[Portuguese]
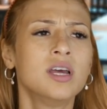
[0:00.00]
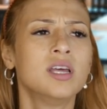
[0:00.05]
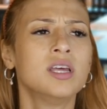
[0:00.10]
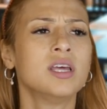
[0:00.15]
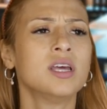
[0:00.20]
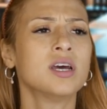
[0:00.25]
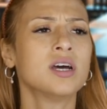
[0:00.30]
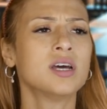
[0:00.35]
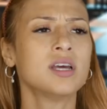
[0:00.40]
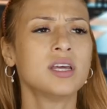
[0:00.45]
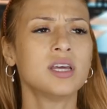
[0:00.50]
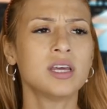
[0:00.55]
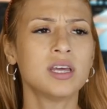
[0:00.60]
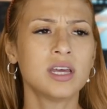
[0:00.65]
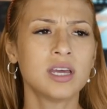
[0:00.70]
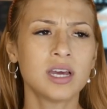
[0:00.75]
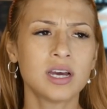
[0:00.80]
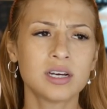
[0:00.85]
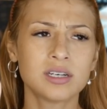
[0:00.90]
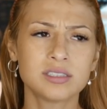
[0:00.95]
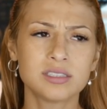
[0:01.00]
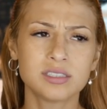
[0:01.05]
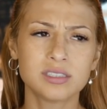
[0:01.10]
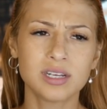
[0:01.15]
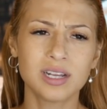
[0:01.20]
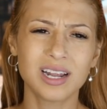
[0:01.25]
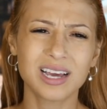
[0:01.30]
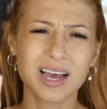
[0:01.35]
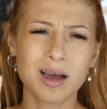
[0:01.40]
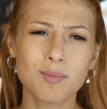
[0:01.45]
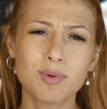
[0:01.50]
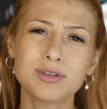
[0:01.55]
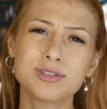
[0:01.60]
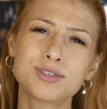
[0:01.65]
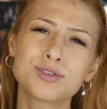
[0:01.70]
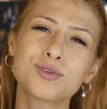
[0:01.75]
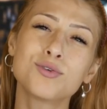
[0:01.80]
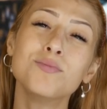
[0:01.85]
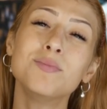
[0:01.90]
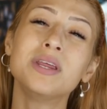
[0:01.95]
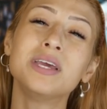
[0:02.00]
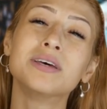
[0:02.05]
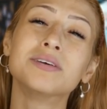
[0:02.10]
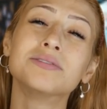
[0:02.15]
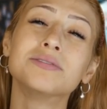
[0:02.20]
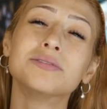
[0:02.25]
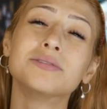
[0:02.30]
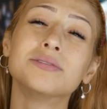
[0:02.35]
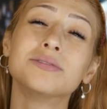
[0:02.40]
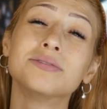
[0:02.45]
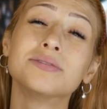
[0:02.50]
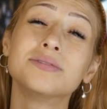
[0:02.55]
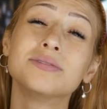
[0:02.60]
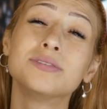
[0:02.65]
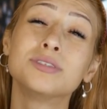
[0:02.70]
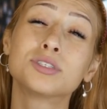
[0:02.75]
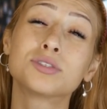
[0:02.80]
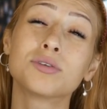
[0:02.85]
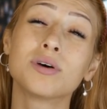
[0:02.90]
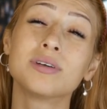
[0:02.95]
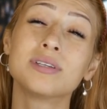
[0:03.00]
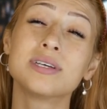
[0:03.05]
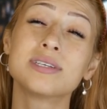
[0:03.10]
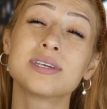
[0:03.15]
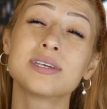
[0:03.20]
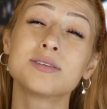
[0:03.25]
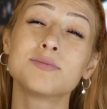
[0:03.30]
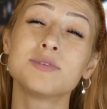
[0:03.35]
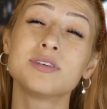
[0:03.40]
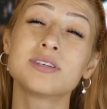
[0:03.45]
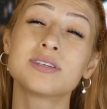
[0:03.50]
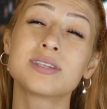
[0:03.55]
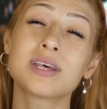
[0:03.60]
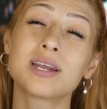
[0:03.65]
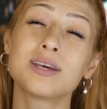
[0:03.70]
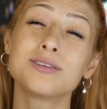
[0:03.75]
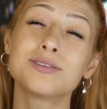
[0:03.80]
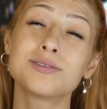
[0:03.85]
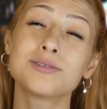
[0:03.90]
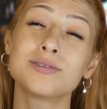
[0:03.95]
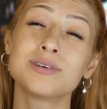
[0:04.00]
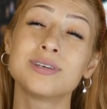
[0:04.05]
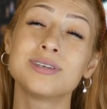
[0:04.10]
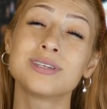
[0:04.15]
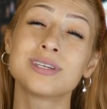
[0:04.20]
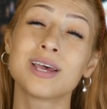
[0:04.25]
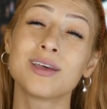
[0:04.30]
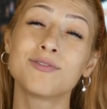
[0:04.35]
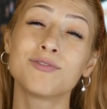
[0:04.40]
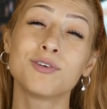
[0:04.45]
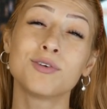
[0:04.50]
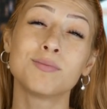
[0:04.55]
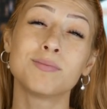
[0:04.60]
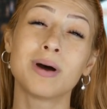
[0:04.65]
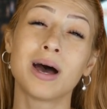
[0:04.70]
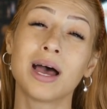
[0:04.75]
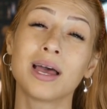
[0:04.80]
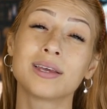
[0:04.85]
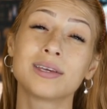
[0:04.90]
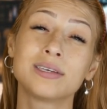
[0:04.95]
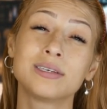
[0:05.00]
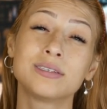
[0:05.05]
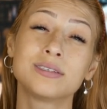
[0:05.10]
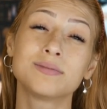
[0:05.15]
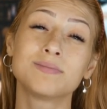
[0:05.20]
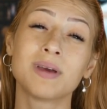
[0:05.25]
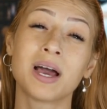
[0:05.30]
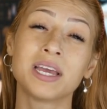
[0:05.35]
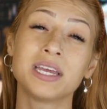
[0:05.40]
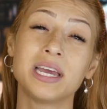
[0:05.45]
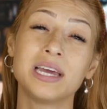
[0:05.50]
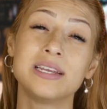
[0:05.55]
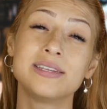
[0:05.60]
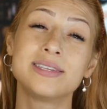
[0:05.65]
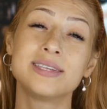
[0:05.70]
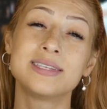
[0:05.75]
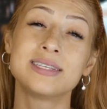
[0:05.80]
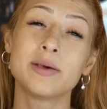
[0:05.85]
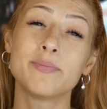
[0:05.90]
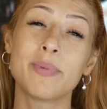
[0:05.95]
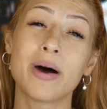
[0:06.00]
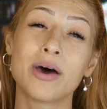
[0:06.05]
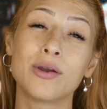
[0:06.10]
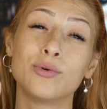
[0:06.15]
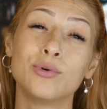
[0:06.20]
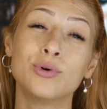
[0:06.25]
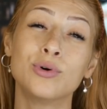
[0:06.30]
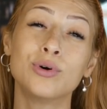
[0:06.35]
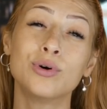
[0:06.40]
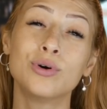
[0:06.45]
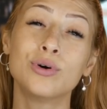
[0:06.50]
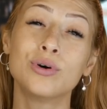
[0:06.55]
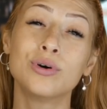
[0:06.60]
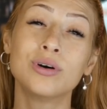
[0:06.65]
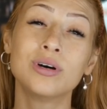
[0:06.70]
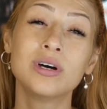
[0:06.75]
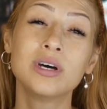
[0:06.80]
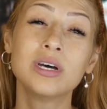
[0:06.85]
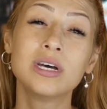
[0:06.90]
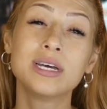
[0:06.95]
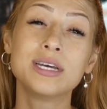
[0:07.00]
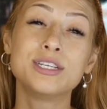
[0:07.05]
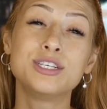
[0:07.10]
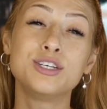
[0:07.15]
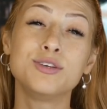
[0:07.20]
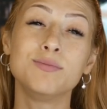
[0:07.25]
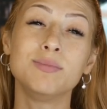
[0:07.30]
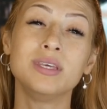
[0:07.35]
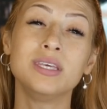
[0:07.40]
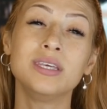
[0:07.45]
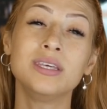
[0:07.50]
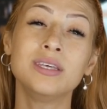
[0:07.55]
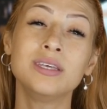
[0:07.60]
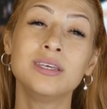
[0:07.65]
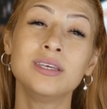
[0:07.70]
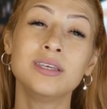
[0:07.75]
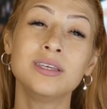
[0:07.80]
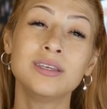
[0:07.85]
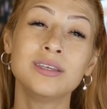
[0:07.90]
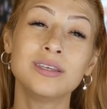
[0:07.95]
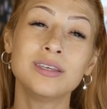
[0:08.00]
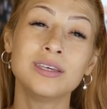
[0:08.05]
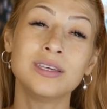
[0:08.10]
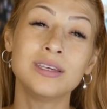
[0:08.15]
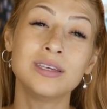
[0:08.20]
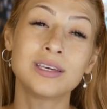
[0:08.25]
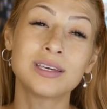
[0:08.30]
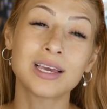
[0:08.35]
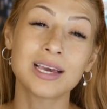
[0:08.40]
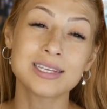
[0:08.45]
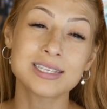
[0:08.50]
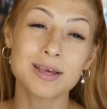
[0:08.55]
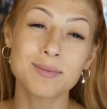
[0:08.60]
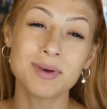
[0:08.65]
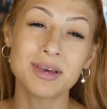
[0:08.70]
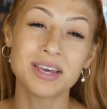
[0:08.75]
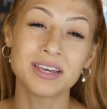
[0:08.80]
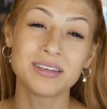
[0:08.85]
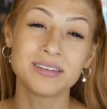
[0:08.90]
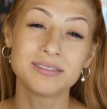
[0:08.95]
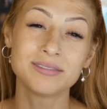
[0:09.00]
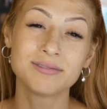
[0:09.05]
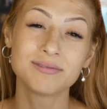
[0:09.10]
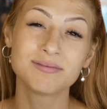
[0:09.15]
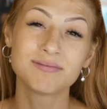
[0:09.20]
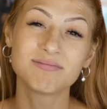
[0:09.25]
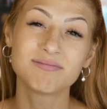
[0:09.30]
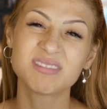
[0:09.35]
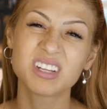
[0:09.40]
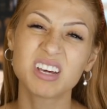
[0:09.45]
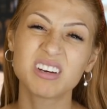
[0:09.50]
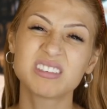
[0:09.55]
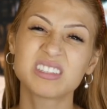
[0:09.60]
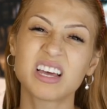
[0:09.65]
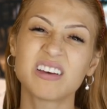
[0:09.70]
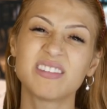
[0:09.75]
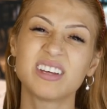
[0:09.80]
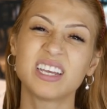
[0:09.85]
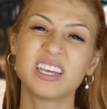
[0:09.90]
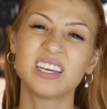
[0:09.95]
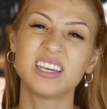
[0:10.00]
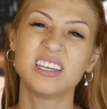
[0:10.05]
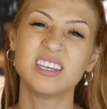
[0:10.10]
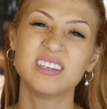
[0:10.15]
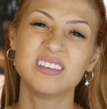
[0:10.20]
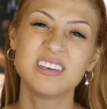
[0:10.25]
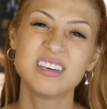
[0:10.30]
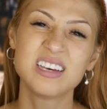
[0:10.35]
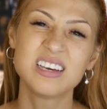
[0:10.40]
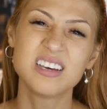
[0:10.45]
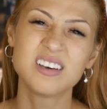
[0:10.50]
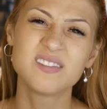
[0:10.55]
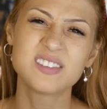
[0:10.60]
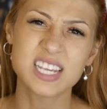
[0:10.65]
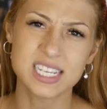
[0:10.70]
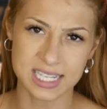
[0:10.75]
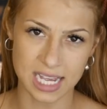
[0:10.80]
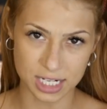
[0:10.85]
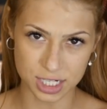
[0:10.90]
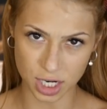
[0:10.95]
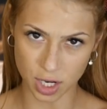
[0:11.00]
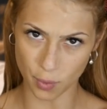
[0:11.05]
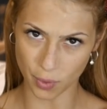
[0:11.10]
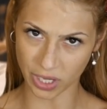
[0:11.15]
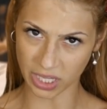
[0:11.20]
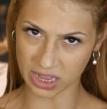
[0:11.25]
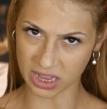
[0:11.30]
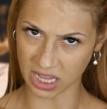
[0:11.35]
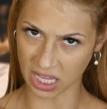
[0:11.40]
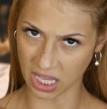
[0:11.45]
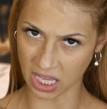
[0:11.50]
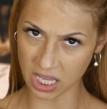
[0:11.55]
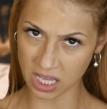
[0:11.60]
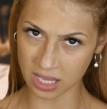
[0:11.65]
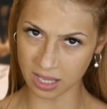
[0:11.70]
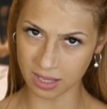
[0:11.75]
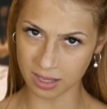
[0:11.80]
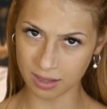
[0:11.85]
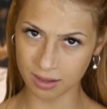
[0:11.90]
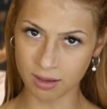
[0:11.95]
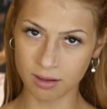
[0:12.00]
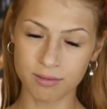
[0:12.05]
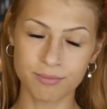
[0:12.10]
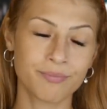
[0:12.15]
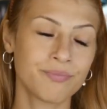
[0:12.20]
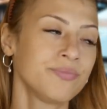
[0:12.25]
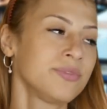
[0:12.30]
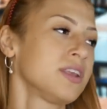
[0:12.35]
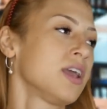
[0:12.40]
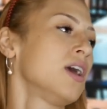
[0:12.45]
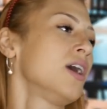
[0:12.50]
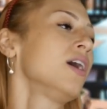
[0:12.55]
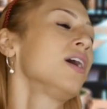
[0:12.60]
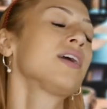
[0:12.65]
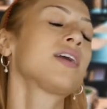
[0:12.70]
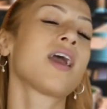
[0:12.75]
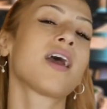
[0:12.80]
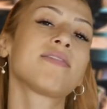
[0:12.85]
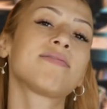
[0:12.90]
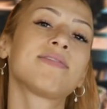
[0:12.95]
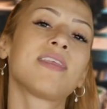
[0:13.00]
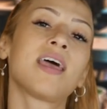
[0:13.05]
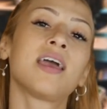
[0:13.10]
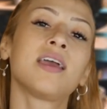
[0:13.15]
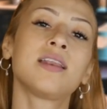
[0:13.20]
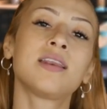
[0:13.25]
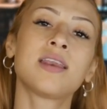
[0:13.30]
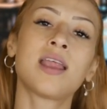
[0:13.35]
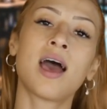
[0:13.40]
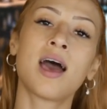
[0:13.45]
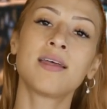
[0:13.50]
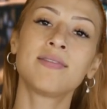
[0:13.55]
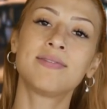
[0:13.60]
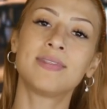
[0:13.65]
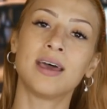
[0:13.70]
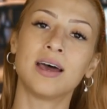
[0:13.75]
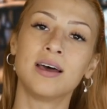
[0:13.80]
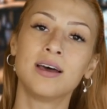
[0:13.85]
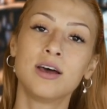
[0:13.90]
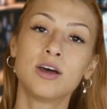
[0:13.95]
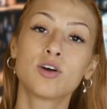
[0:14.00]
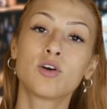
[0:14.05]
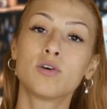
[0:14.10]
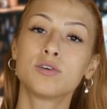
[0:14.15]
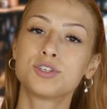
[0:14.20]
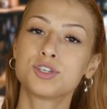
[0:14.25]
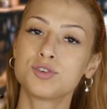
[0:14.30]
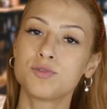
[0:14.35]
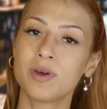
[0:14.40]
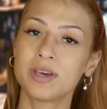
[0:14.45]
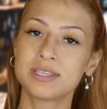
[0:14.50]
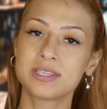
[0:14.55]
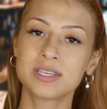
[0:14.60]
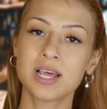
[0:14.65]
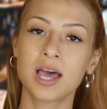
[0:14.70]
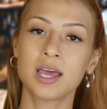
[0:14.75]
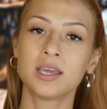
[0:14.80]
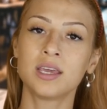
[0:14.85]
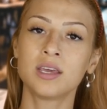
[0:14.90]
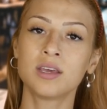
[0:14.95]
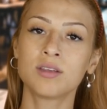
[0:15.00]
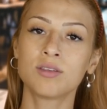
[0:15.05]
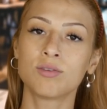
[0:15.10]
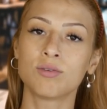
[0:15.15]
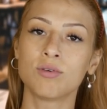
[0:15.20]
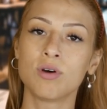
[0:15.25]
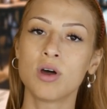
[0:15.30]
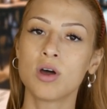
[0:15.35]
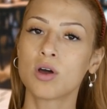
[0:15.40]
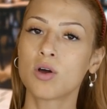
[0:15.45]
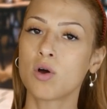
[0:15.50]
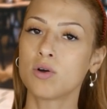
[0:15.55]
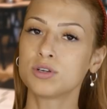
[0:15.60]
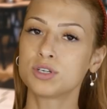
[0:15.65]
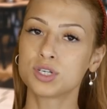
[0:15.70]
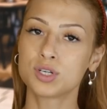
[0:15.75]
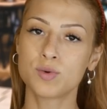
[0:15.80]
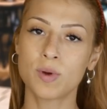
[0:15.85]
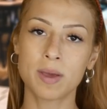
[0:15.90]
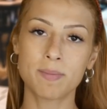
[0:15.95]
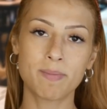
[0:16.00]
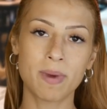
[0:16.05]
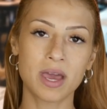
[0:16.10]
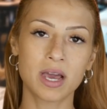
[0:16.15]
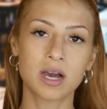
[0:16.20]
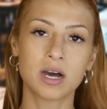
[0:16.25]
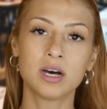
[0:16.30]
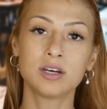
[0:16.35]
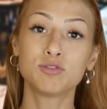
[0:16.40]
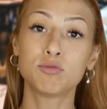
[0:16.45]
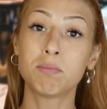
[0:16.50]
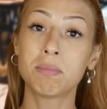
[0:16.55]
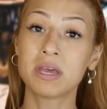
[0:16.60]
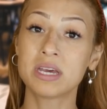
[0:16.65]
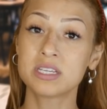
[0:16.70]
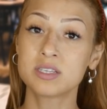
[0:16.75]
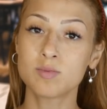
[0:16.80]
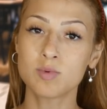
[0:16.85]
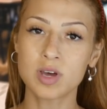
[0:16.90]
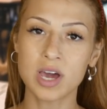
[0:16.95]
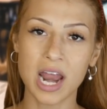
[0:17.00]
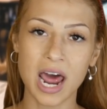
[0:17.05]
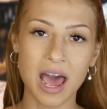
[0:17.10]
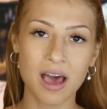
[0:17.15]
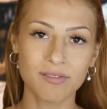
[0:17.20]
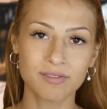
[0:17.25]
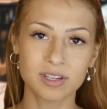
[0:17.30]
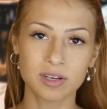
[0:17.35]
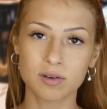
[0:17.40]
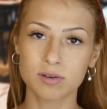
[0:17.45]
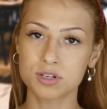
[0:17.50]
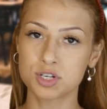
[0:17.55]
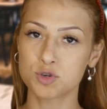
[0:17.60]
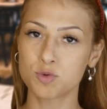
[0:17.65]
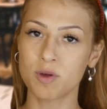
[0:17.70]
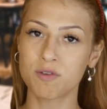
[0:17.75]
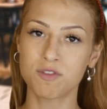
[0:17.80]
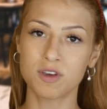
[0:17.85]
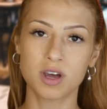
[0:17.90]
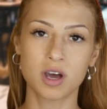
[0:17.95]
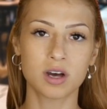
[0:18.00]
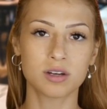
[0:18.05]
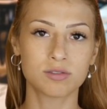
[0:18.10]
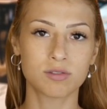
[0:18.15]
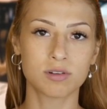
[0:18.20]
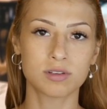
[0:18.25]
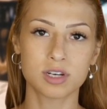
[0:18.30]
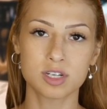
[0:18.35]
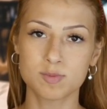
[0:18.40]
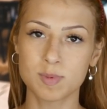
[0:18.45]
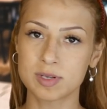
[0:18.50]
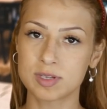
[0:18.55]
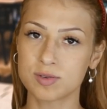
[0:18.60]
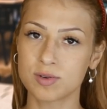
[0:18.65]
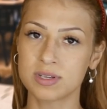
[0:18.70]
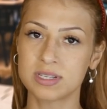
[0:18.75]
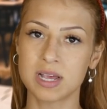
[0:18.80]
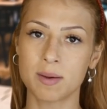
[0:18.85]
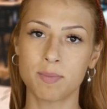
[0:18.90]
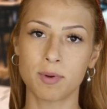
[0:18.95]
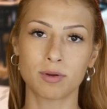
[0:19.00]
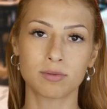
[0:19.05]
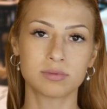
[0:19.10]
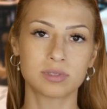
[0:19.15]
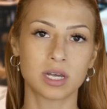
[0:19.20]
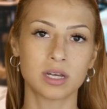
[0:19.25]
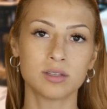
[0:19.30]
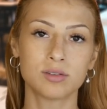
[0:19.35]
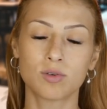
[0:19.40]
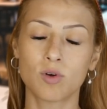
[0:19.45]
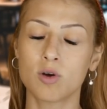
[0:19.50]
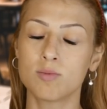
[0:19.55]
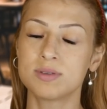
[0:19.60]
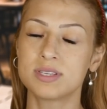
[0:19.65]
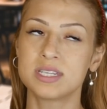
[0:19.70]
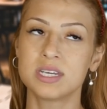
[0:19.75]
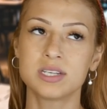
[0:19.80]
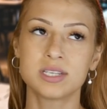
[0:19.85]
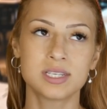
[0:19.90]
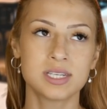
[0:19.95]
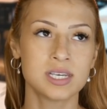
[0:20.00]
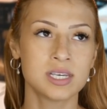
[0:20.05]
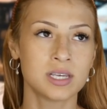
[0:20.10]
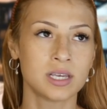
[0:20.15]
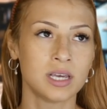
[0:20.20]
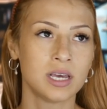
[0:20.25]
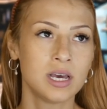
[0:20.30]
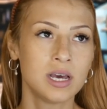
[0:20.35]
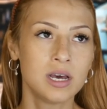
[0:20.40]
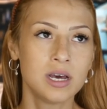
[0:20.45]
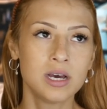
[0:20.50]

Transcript: E aí, ele acabou descobrindo de todas as minhas traições. Aí foi um baque. Aí ele se separou de mim e quer saber? Eu não tava nem aí. Vocês acham que eu quetei? Hum, quetei nada. Continuei saindo, continuei pegando, mesmo grávida, continuei ficando com outras pessoas e aprontando como se assim